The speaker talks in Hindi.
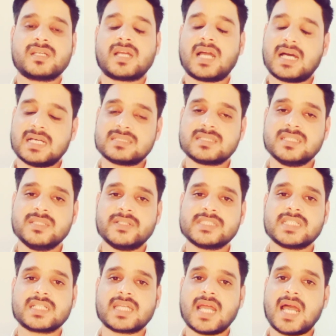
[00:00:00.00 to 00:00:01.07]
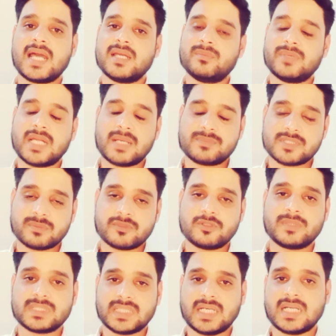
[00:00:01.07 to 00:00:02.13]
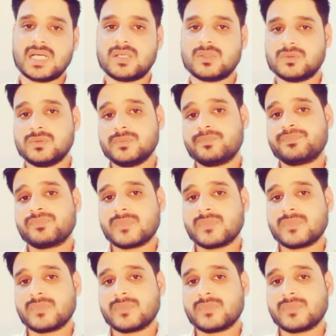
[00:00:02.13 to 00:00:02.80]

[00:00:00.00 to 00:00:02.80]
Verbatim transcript: का असली वजह क्या है मैं आप सबको बता रहा हूँ